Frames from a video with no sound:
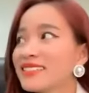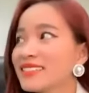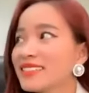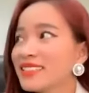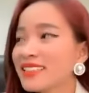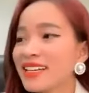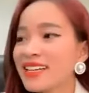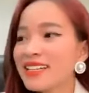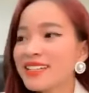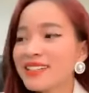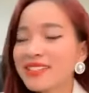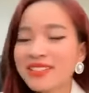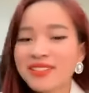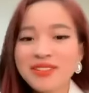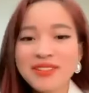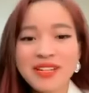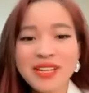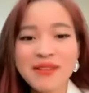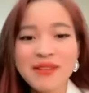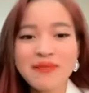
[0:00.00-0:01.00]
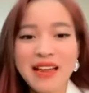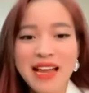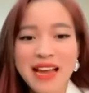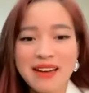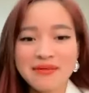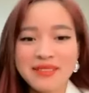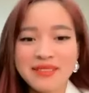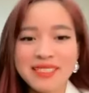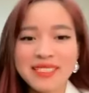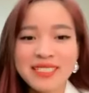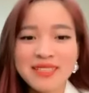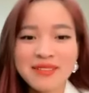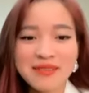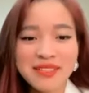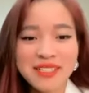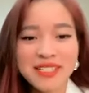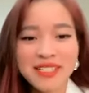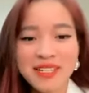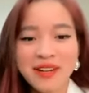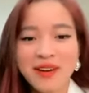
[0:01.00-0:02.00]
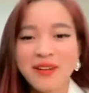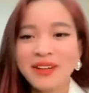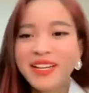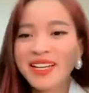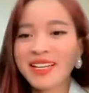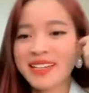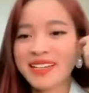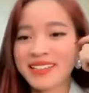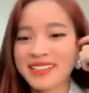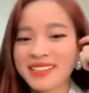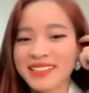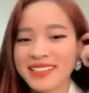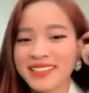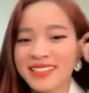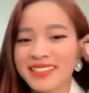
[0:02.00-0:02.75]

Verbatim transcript: thiết kế nó chưa kịp làm thì Thêu phải ngồi ở đây rồi.